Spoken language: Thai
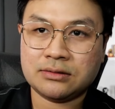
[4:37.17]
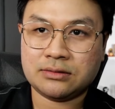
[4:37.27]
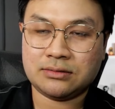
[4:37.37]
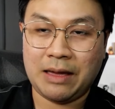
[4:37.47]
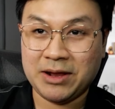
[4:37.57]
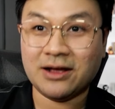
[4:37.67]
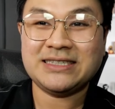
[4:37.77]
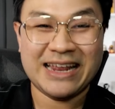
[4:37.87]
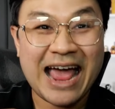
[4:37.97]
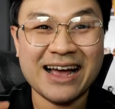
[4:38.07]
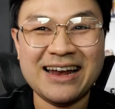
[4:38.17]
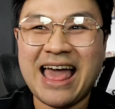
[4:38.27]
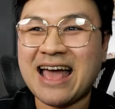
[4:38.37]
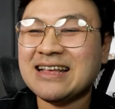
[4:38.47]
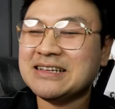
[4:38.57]
แต่มันก็เสียได้เงินแห
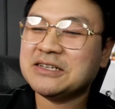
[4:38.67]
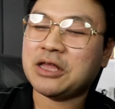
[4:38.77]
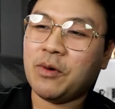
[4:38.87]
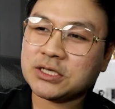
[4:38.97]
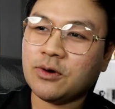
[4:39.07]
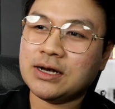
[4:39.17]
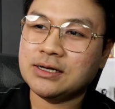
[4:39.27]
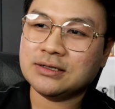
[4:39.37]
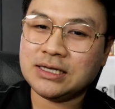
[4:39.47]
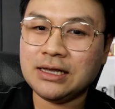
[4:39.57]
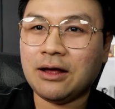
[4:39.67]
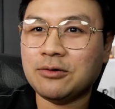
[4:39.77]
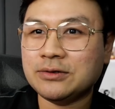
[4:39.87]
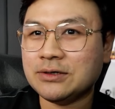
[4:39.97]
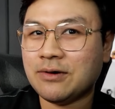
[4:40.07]
ละแต่ว่าส่วนหนึ่งที่เรา
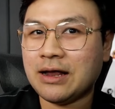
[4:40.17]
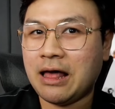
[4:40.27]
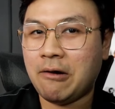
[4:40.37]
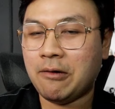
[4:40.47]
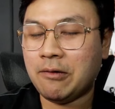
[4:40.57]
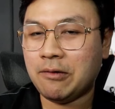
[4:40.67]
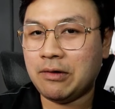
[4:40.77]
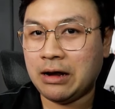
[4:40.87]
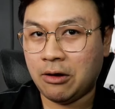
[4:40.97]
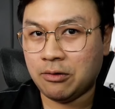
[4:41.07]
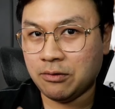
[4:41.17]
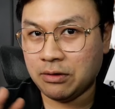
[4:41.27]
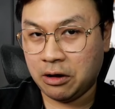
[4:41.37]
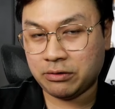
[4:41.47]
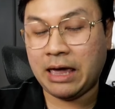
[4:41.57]
รู้สึกว่าเราเรา
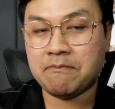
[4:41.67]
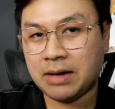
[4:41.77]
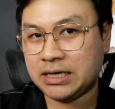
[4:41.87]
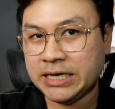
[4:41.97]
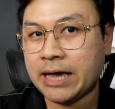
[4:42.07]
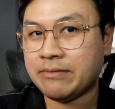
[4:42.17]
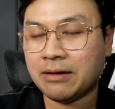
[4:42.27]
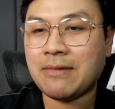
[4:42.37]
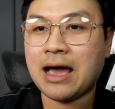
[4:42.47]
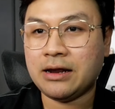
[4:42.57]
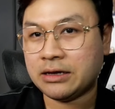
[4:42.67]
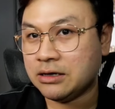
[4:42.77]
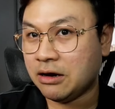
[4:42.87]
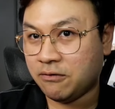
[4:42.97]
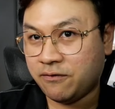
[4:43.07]
เราเก็บมาเครียดมากๆเลยคื
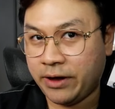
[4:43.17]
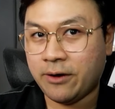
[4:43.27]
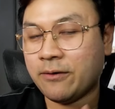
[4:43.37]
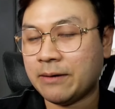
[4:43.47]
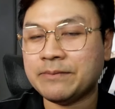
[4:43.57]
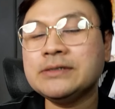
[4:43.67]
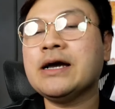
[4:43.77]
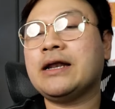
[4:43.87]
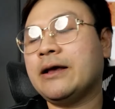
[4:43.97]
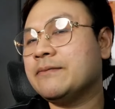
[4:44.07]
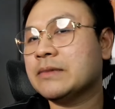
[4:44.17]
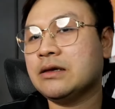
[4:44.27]
อเราเฟลกับเพื่อนครับ